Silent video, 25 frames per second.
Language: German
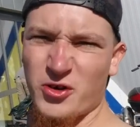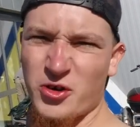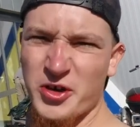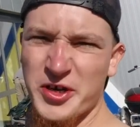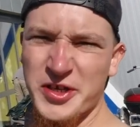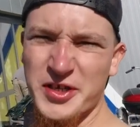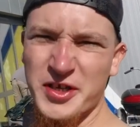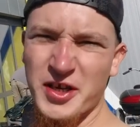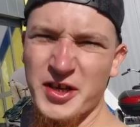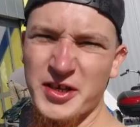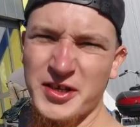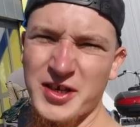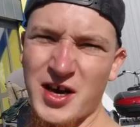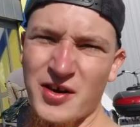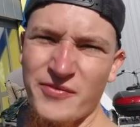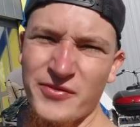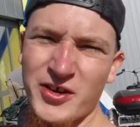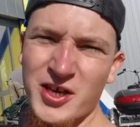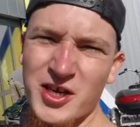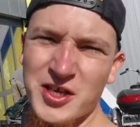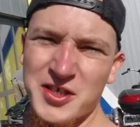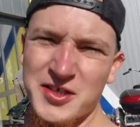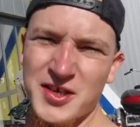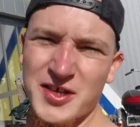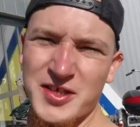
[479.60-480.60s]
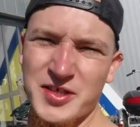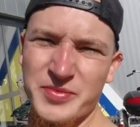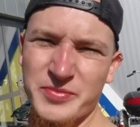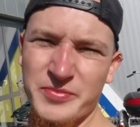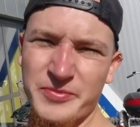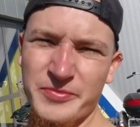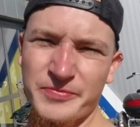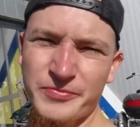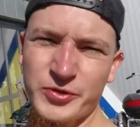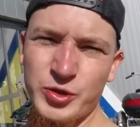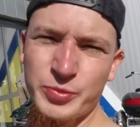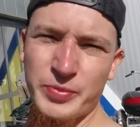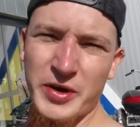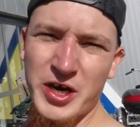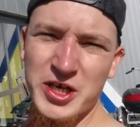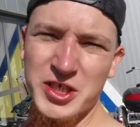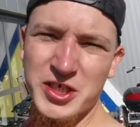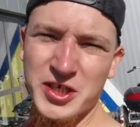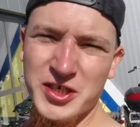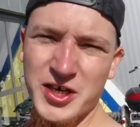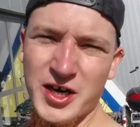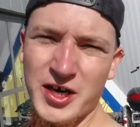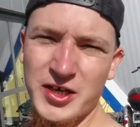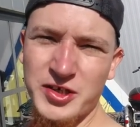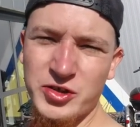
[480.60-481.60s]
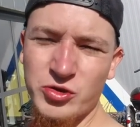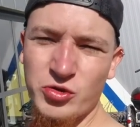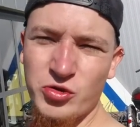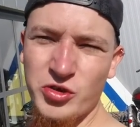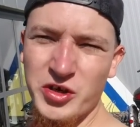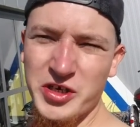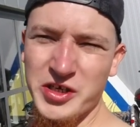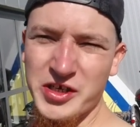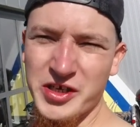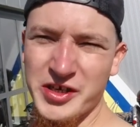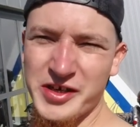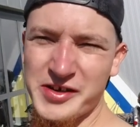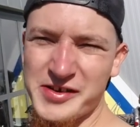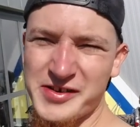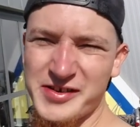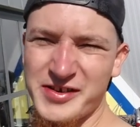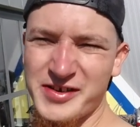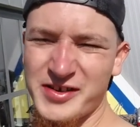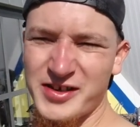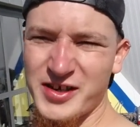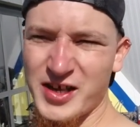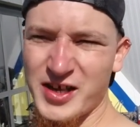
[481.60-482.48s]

und äh, da werde ich jetzt eine ähm, Speicherkarte holen gehen.